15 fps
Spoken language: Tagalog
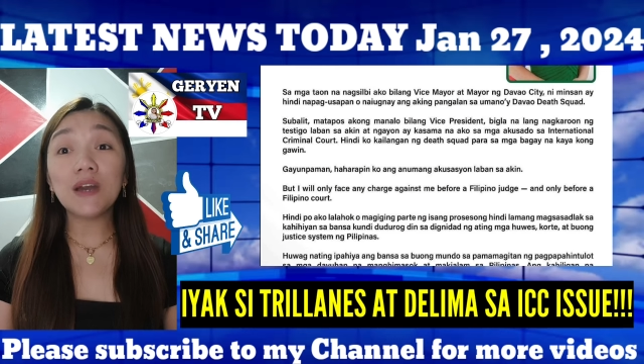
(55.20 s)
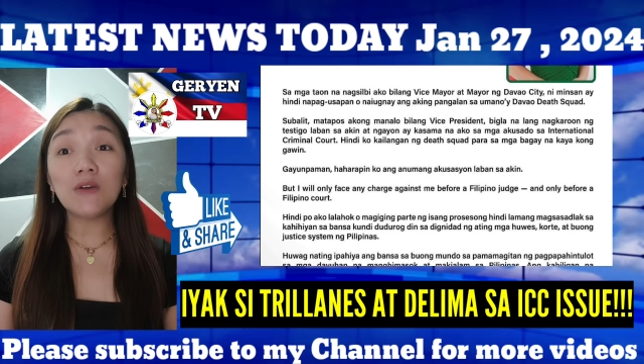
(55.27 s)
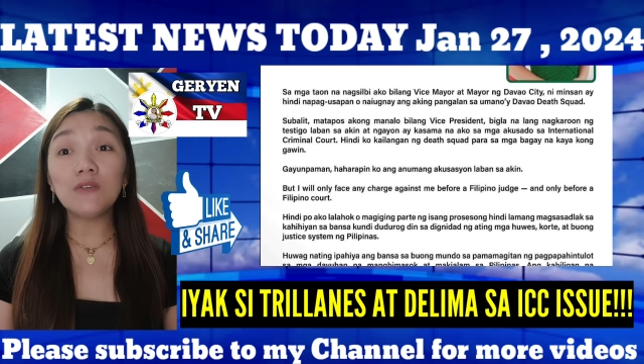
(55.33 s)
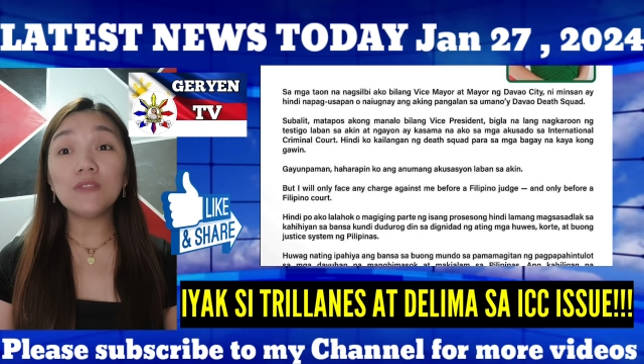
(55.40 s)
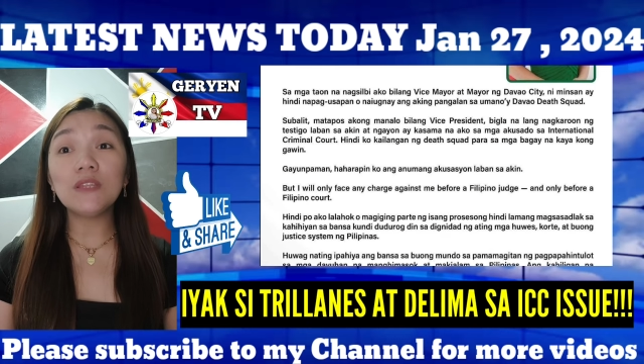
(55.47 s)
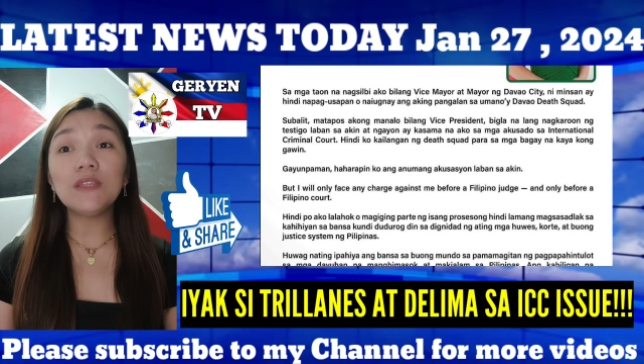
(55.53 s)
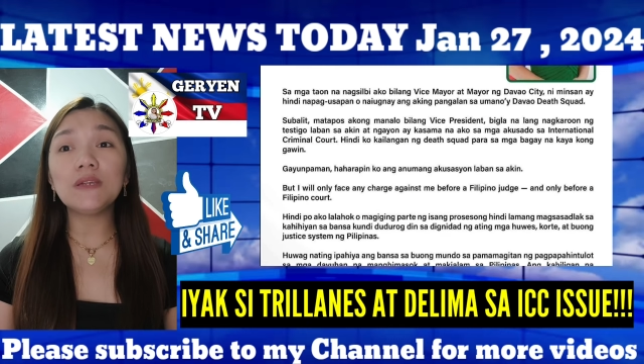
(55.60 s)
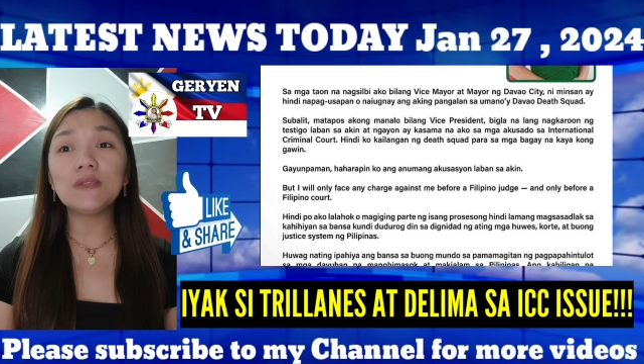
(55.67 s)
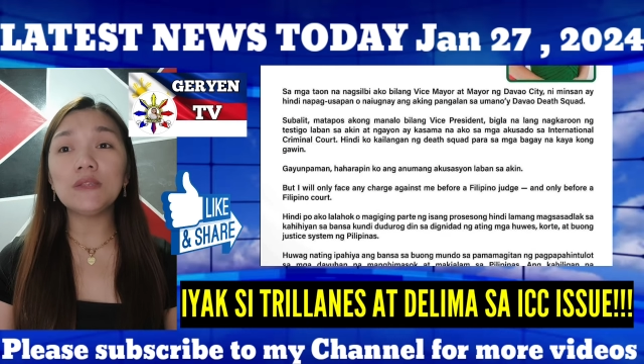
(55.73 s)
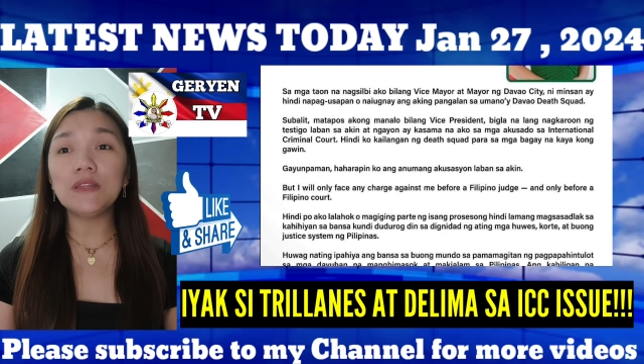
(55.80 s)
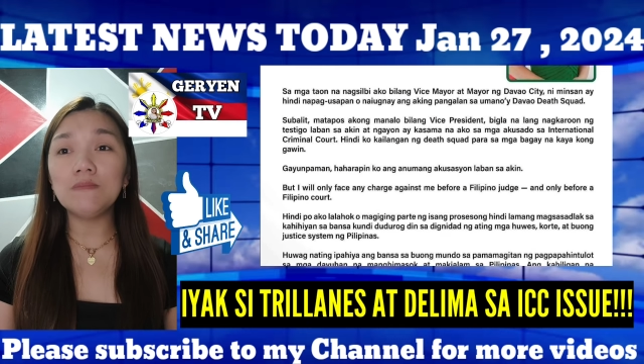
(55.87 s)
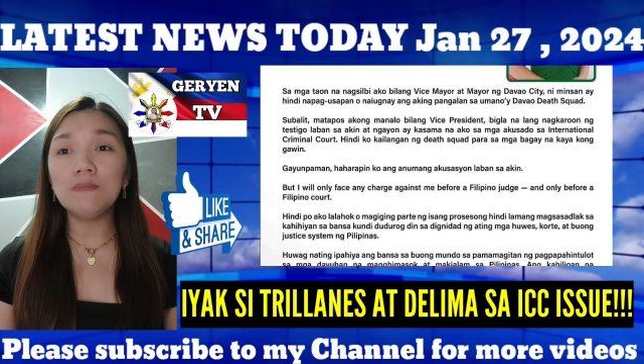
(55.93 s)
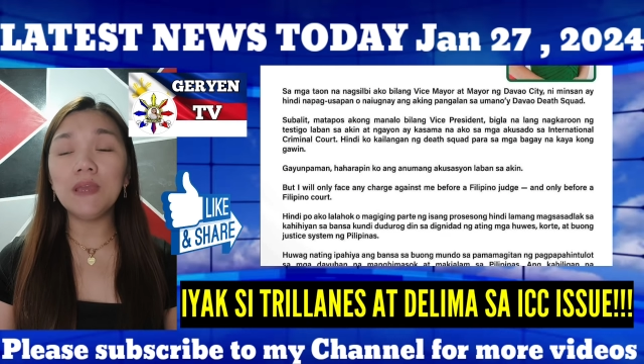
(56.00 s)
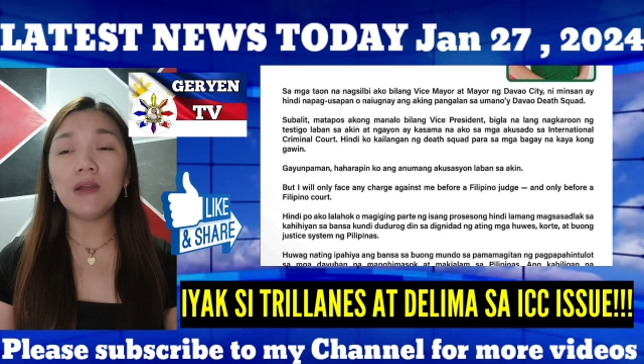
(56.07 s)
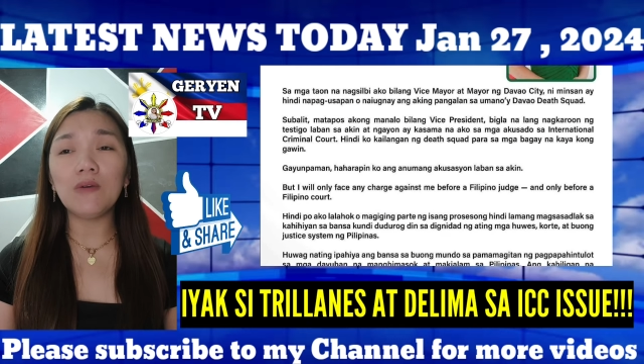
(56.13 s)
taon na
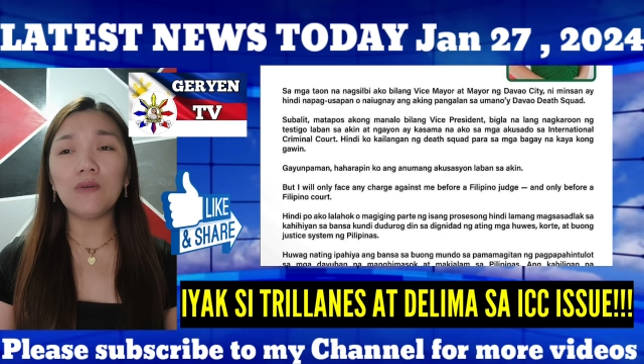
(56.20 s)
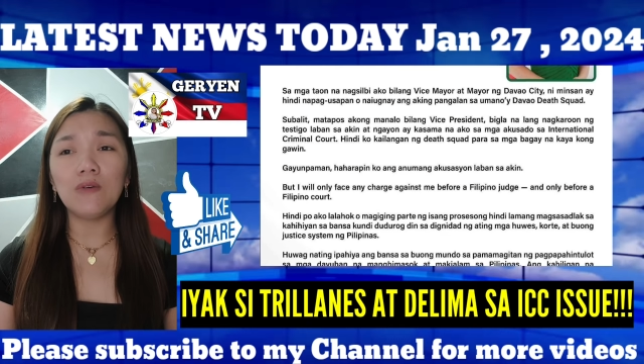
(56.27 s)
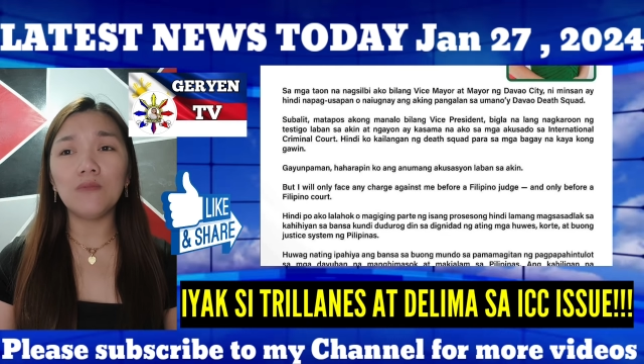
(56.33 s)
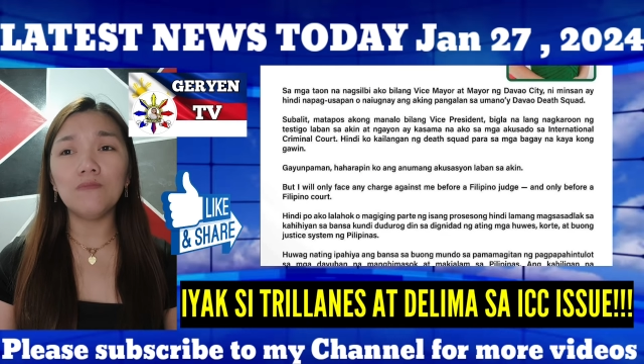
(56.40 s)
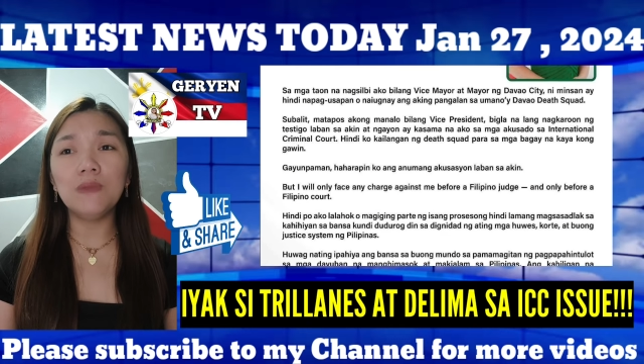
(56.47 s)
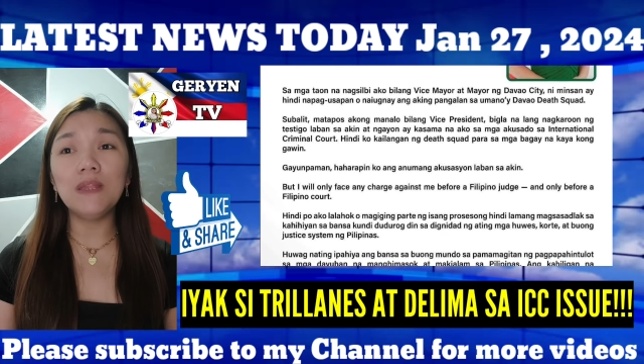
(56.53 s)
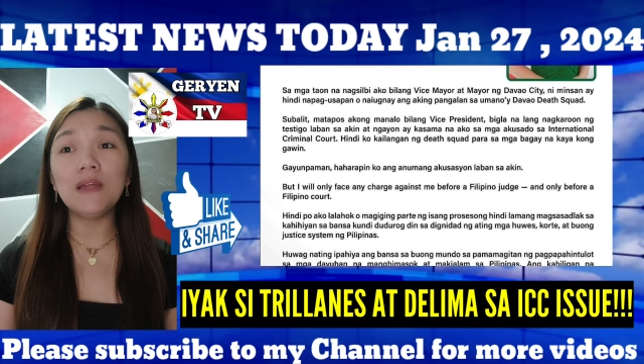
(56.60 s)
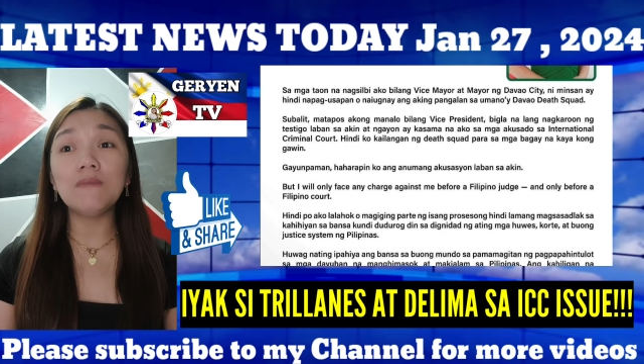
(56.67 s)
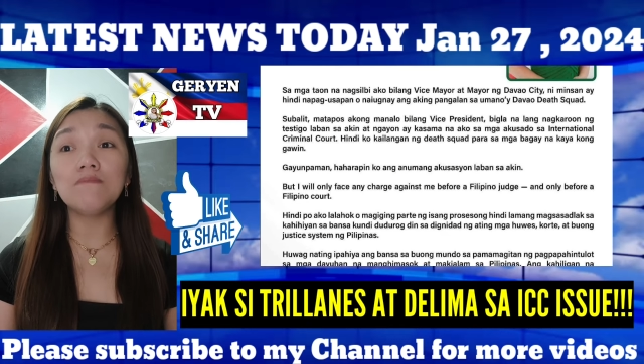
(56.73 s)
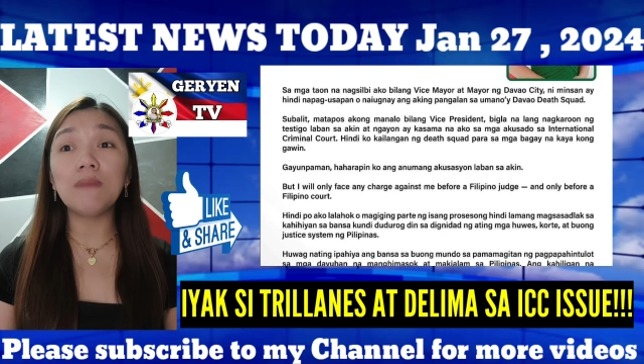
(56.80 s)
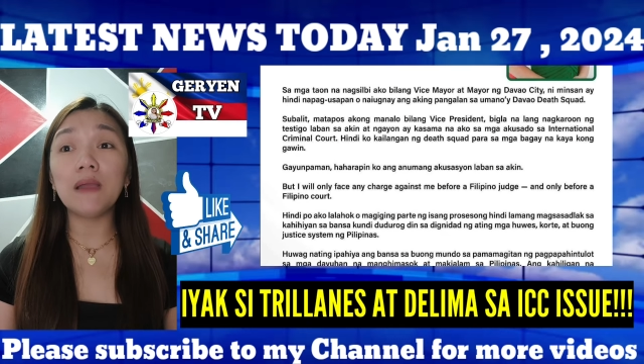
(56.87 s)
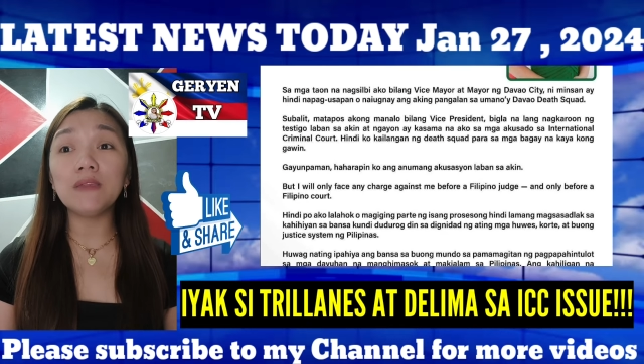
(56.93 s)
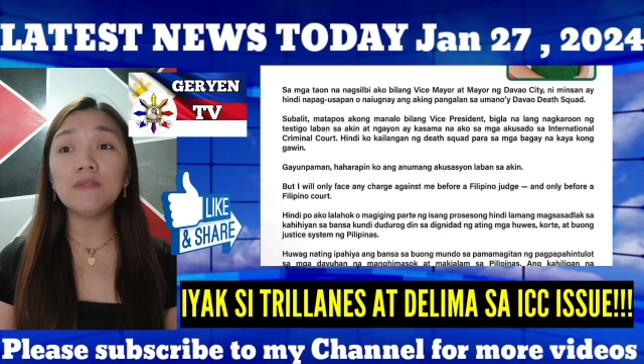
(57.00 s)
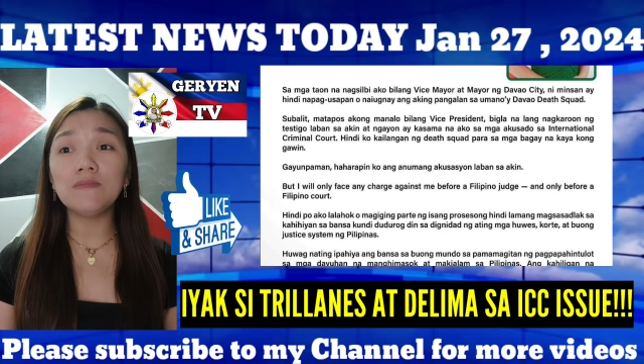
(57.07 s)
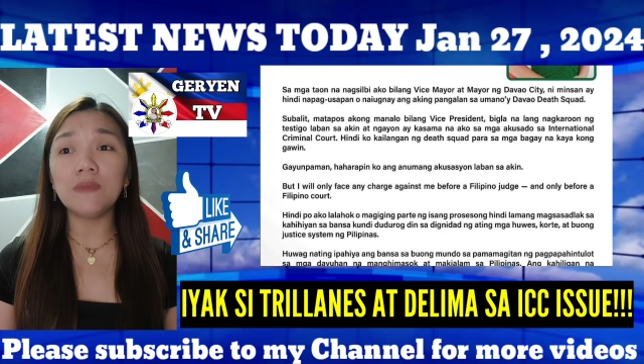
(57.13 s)
nagsilbi ako bilang
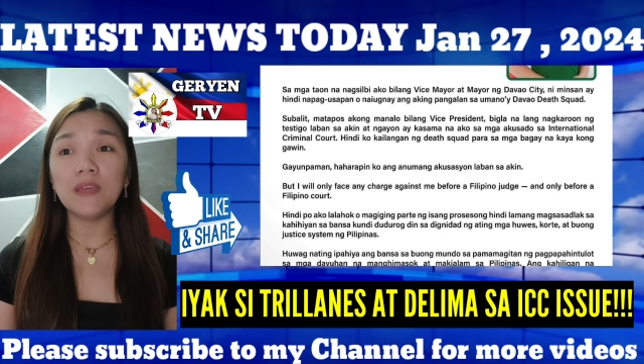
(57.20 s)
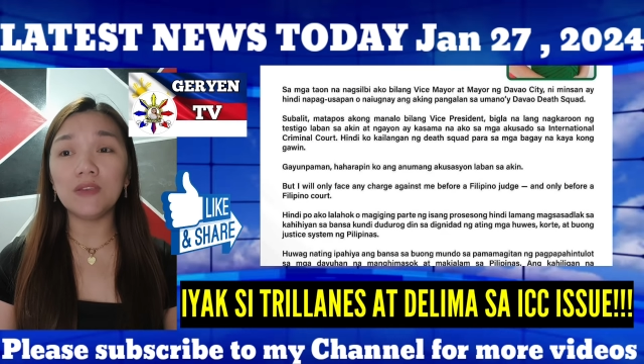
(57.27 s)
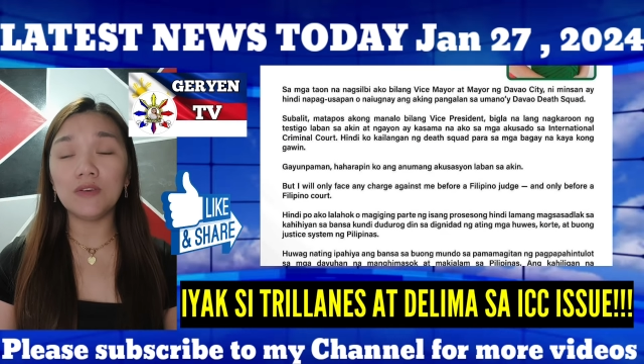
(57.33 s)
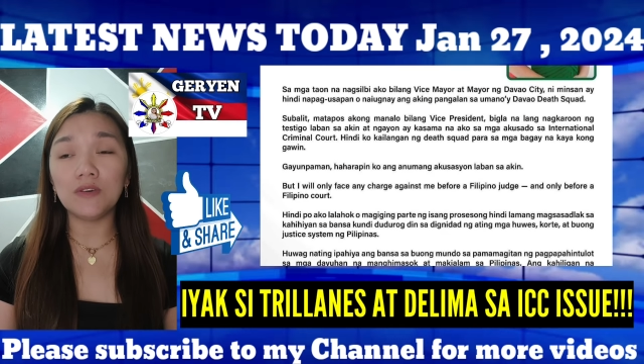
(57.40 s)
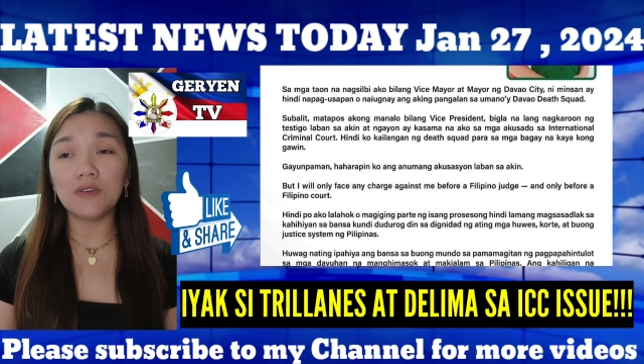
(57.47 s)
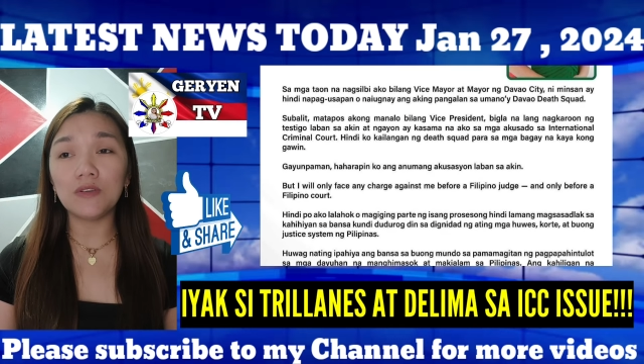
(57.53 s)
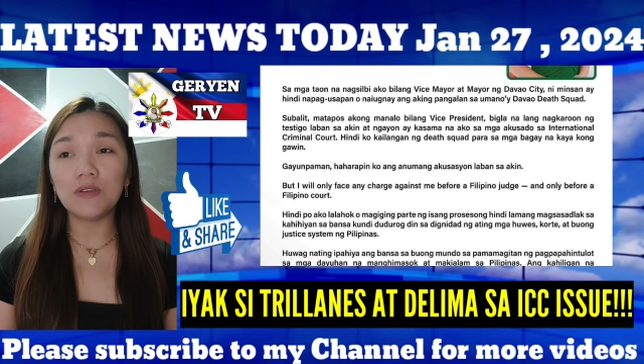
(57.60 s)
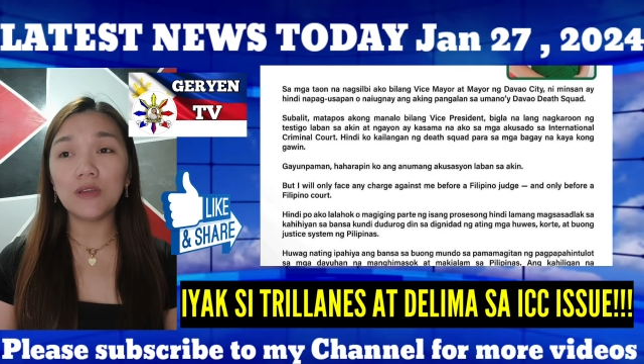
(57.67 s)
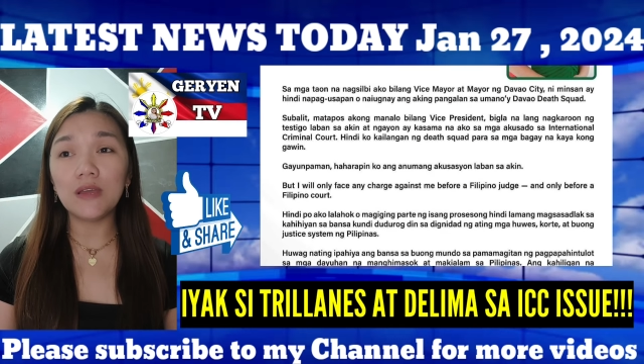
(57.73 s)
Vice Mayor